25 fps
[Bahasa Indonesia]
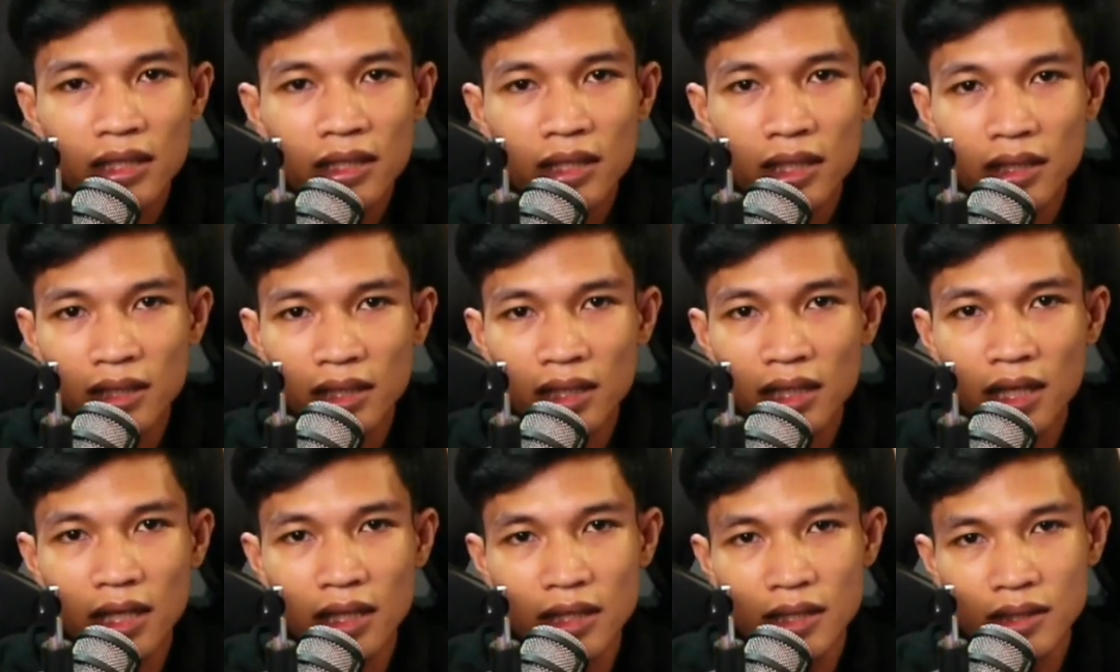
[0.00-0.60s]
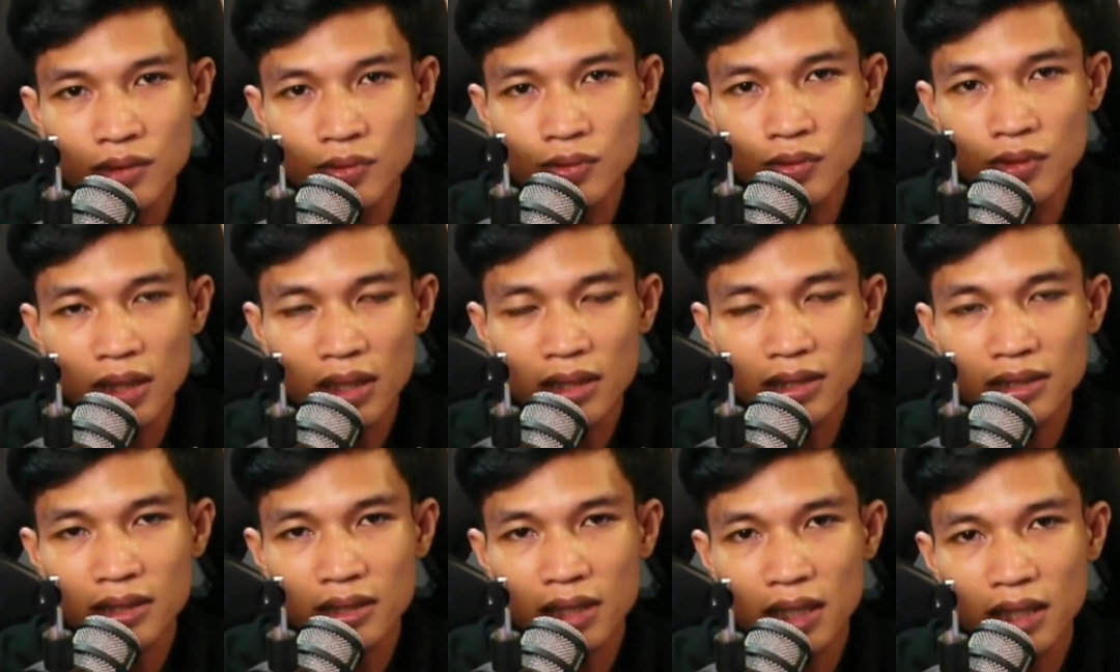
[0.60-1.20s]
Nanti kalian
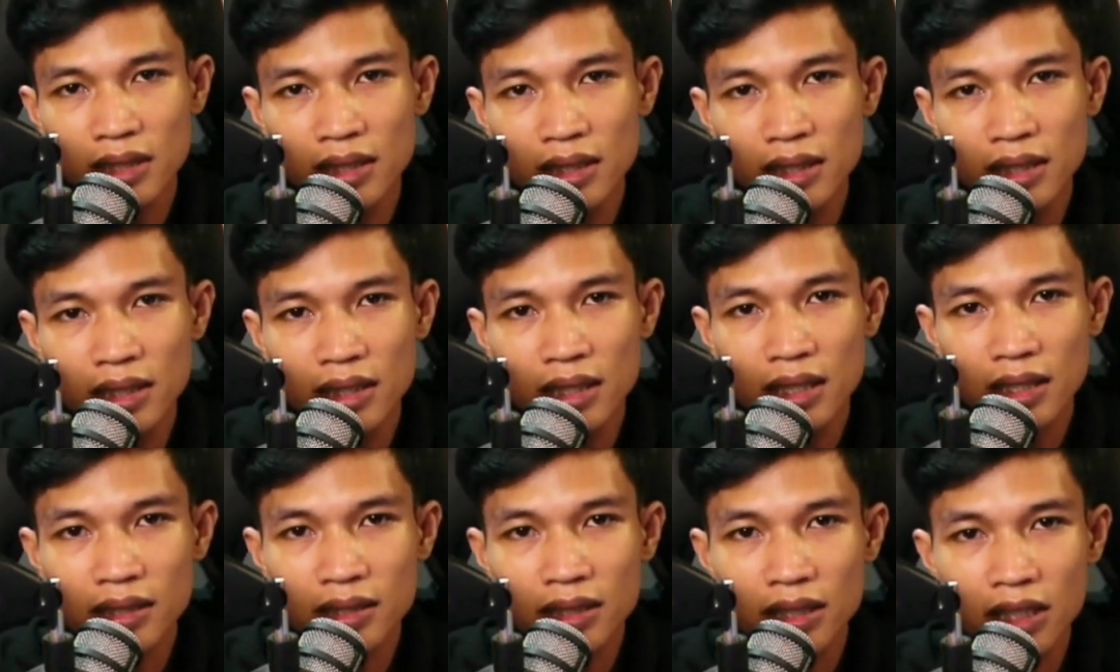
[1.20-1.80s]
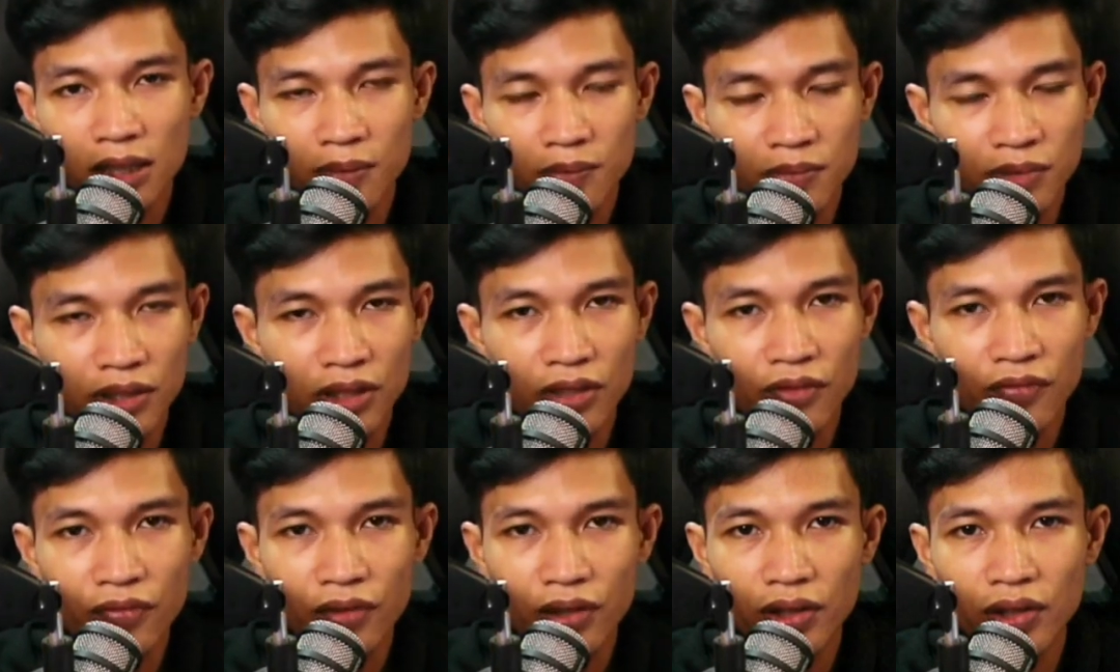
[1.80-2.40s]
juga cek di
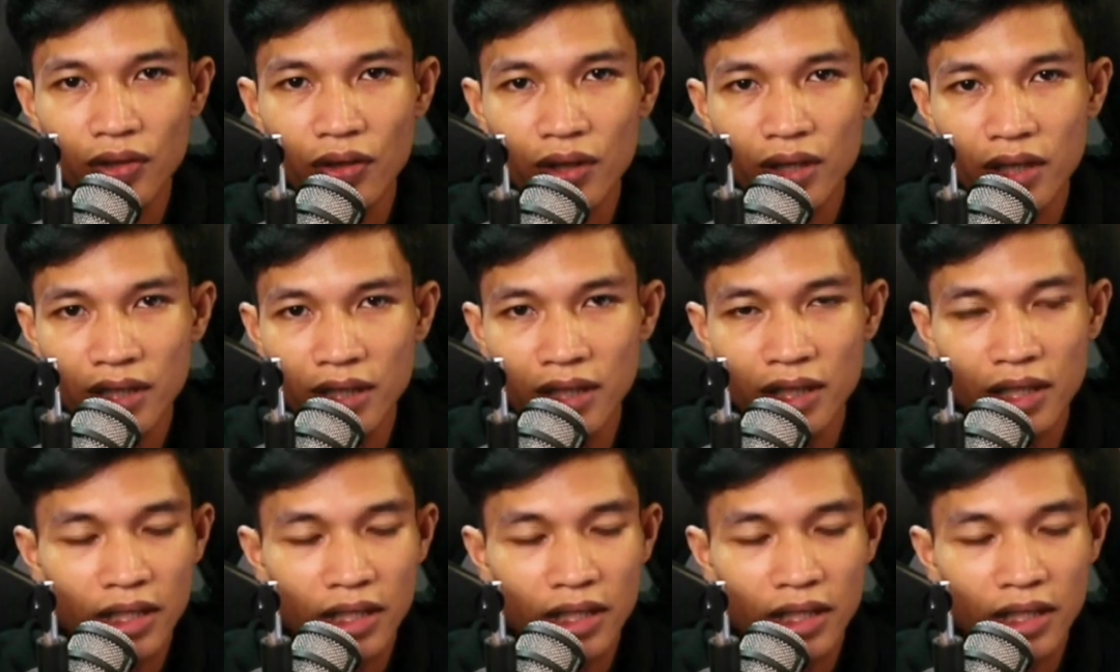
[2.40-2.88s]
deskripsi video ini ya,